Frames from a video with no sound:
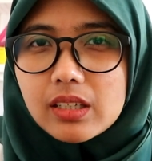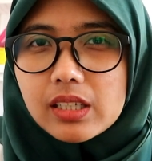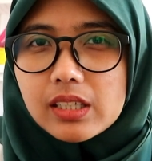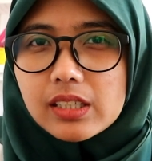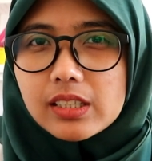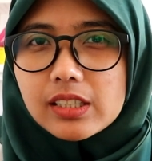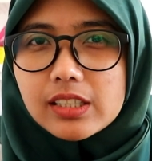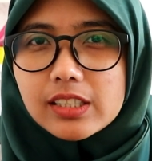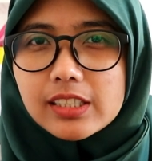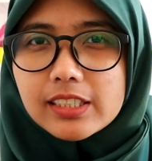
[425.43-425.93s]

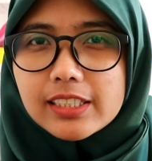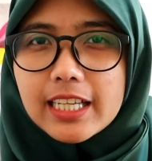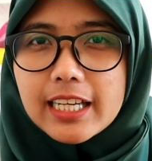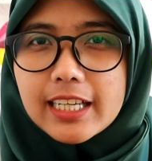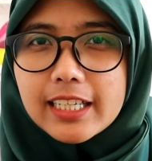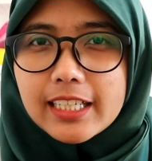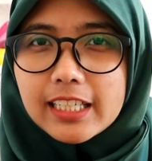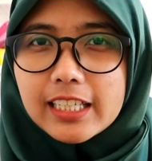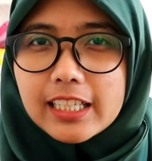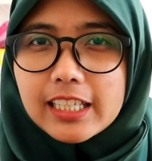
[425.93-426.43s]
uh,
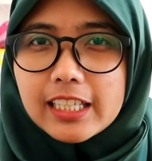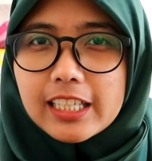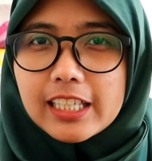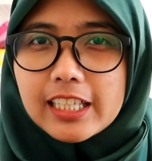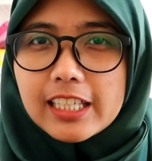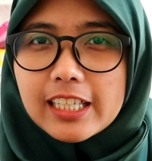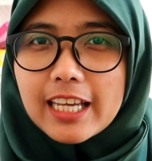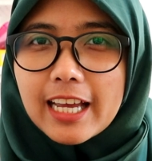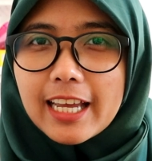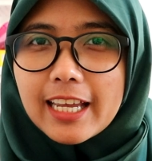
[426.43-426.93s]

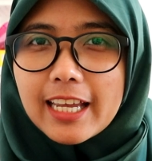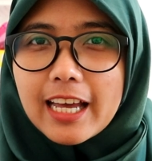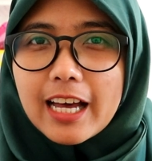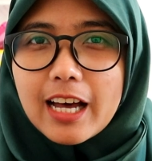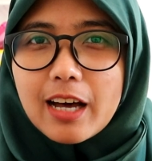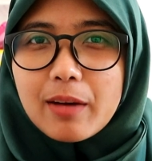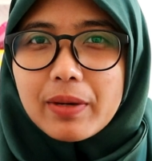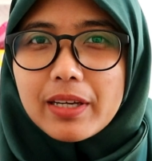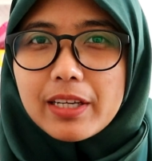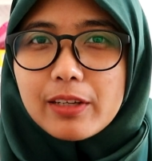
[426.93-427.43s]
dari kayak
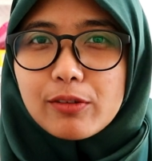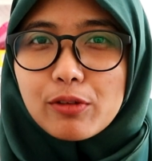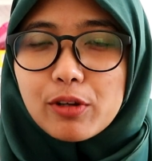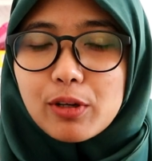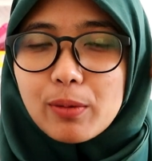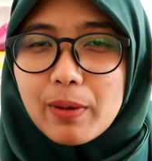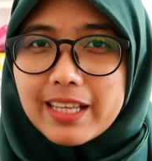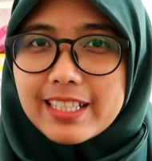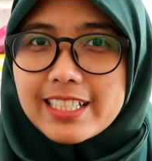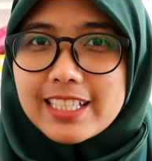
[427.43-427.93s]
apa
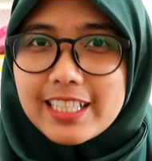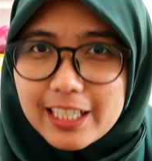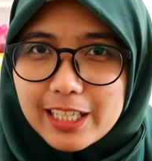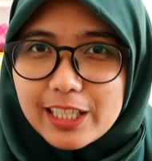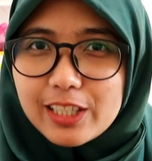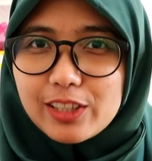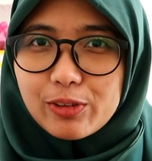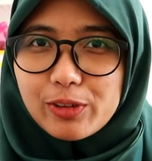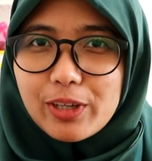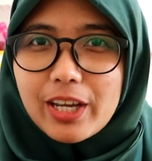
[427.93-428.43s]
informasi
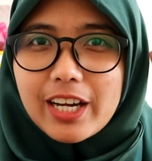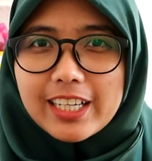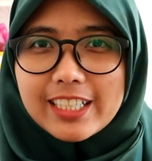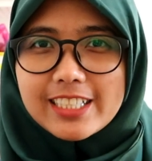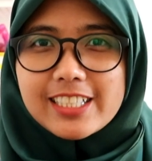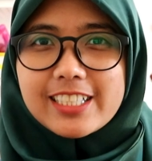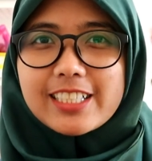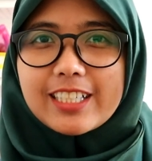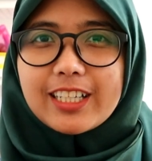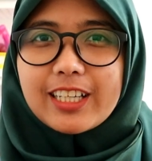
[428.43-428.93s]
gitu yang
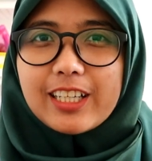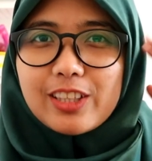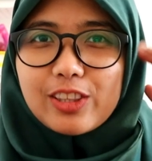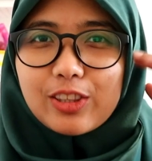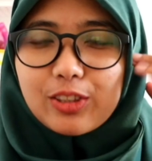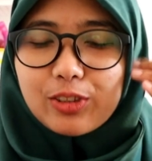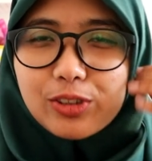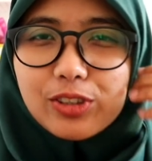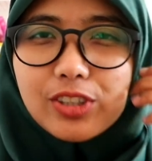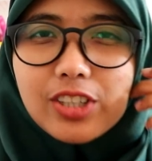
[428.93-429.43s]
kenceng
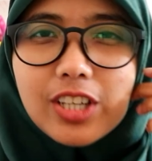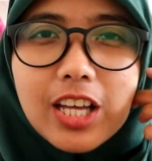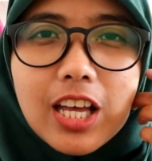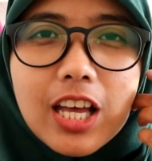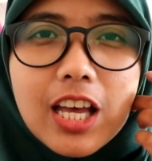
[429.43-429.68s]
itu